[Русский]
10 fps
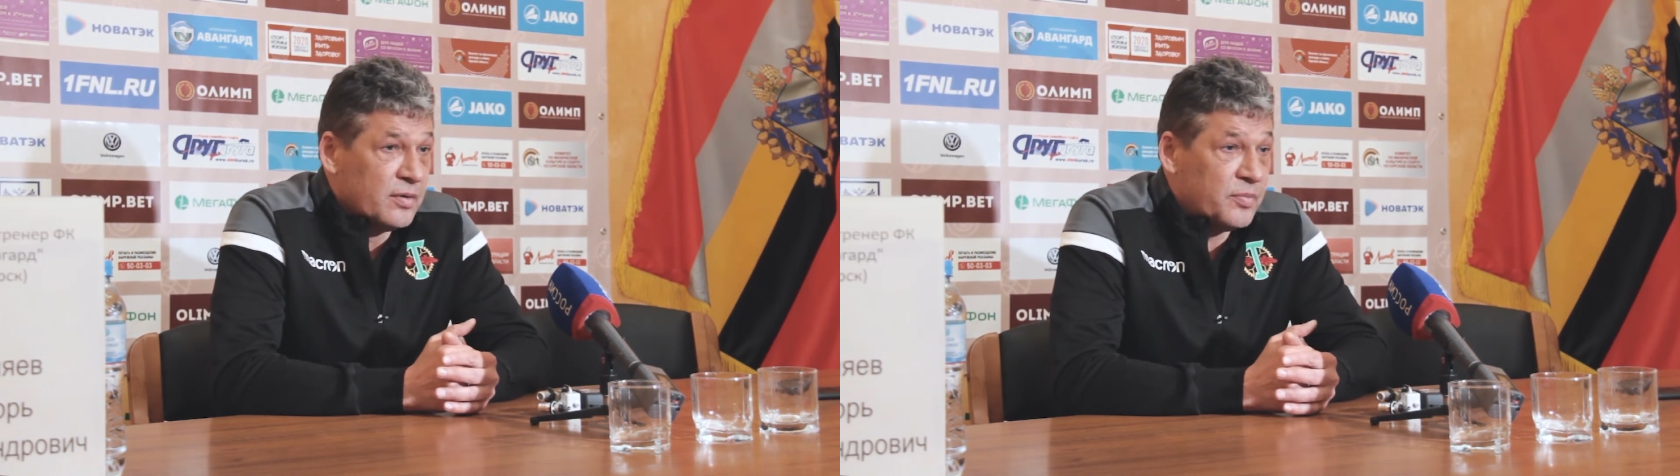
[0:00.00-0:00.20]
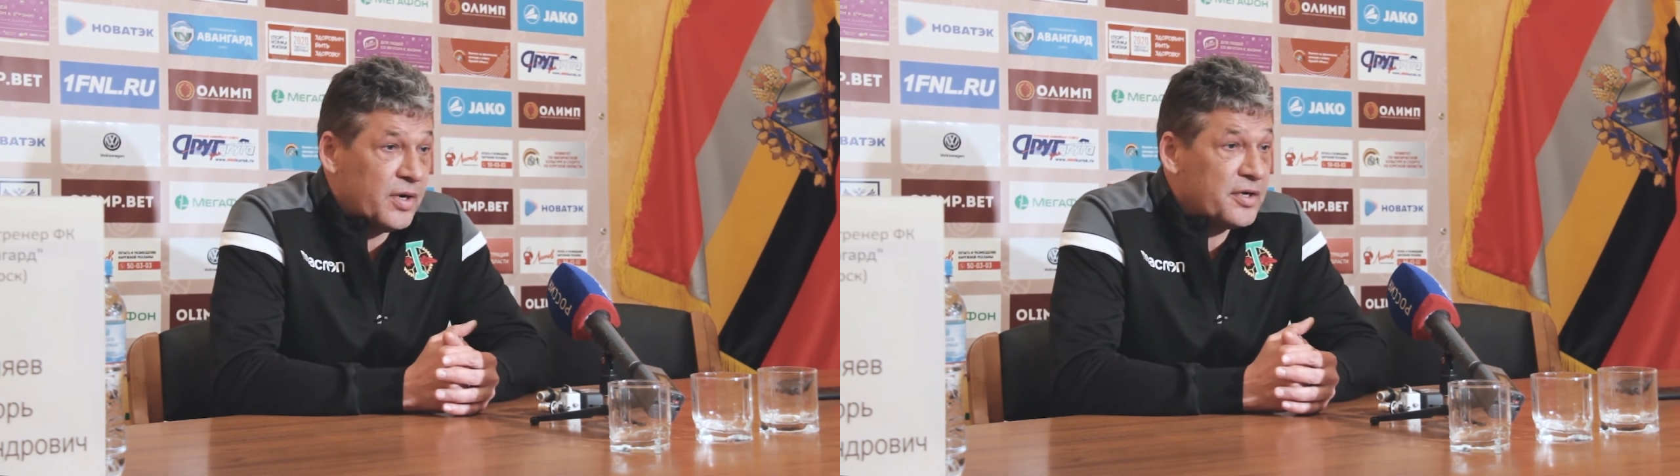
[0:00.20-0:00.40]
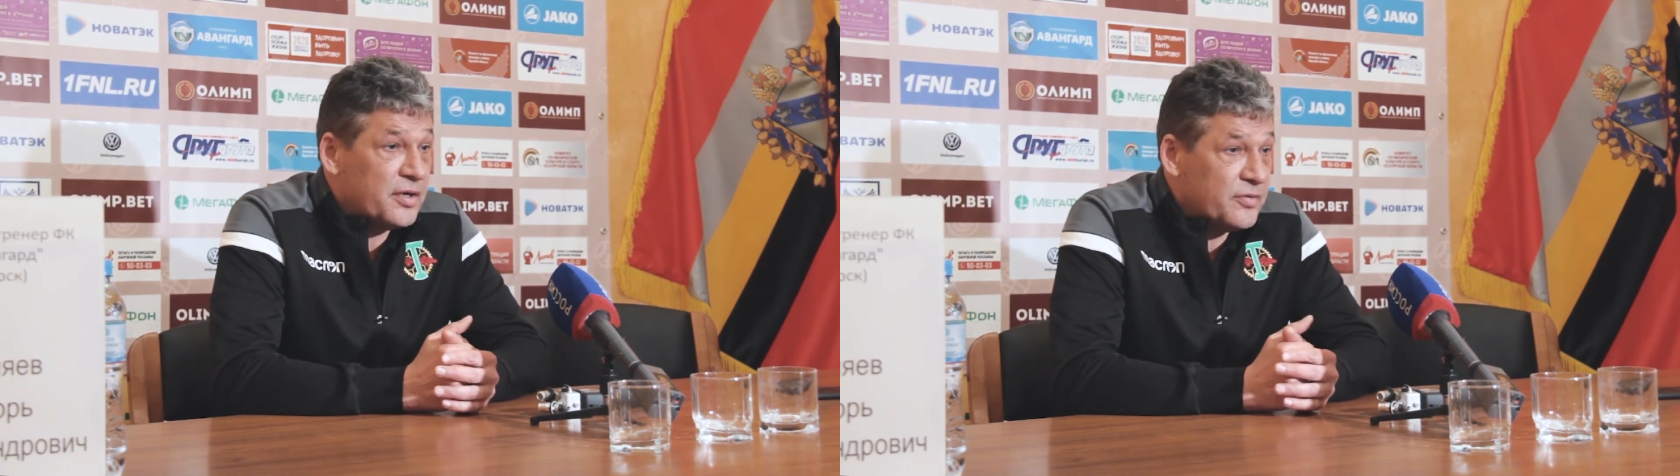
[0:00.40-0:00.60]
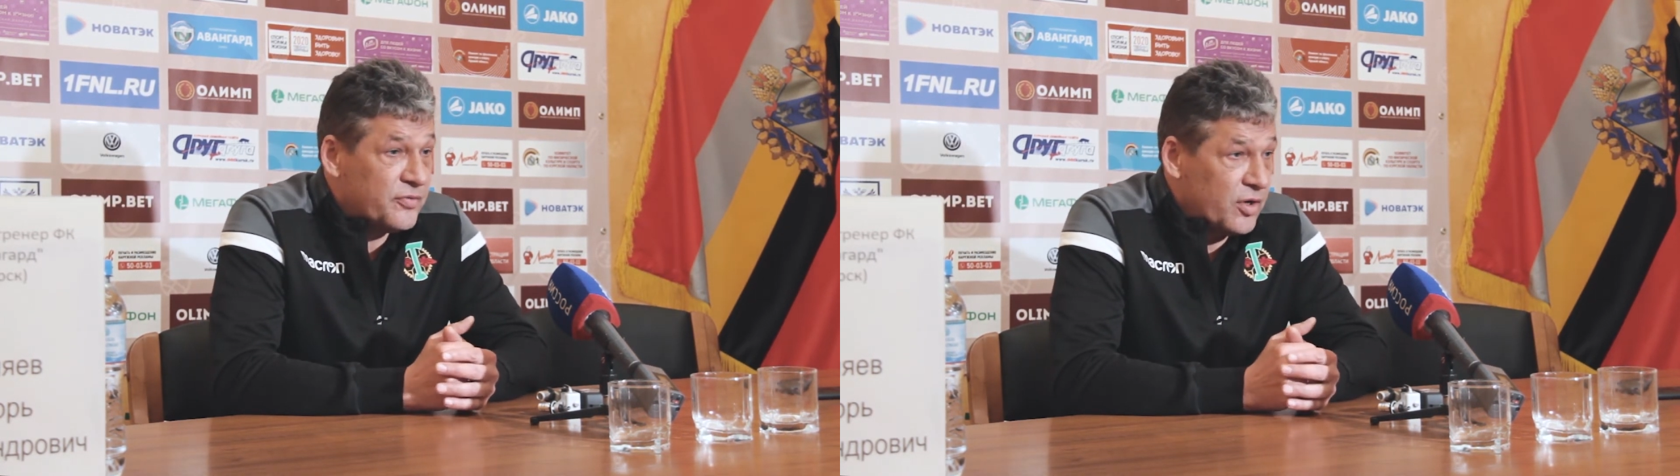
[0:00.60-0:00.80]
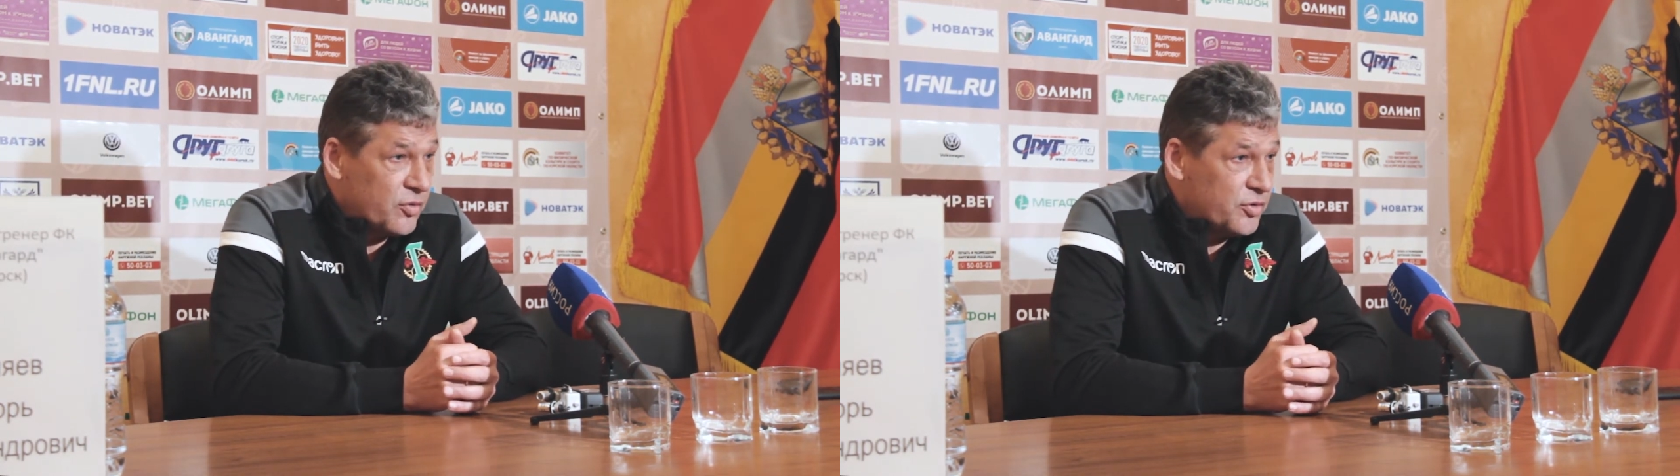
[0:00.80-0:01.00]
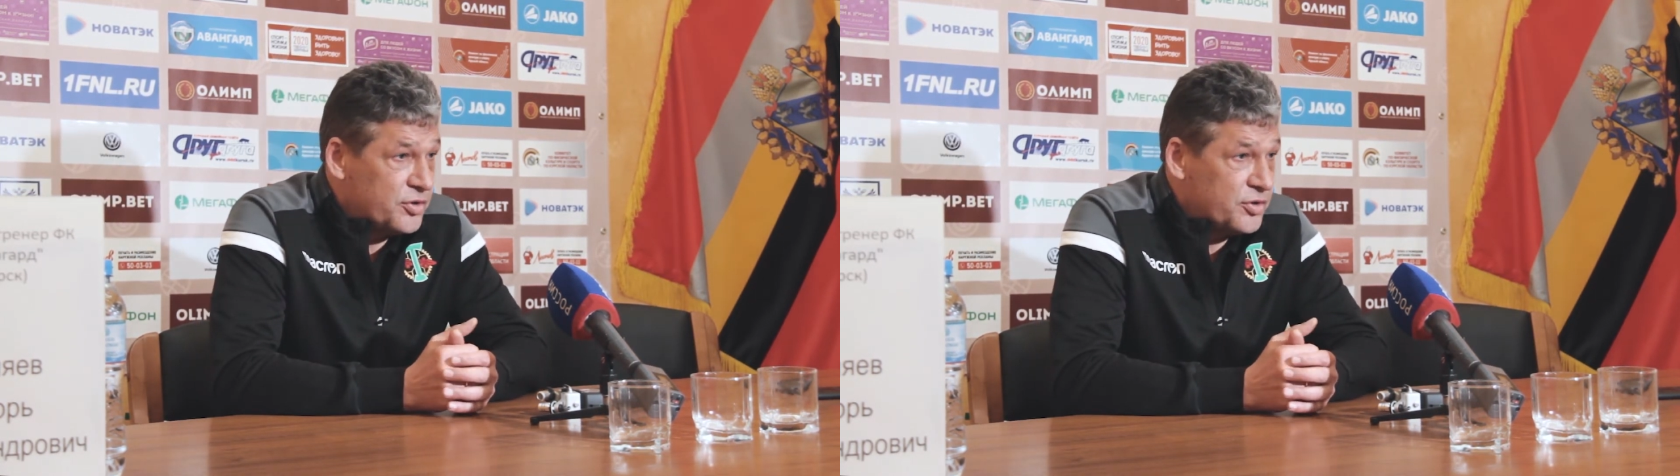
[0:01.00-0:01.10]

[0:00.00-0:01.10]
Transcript: Парни в такой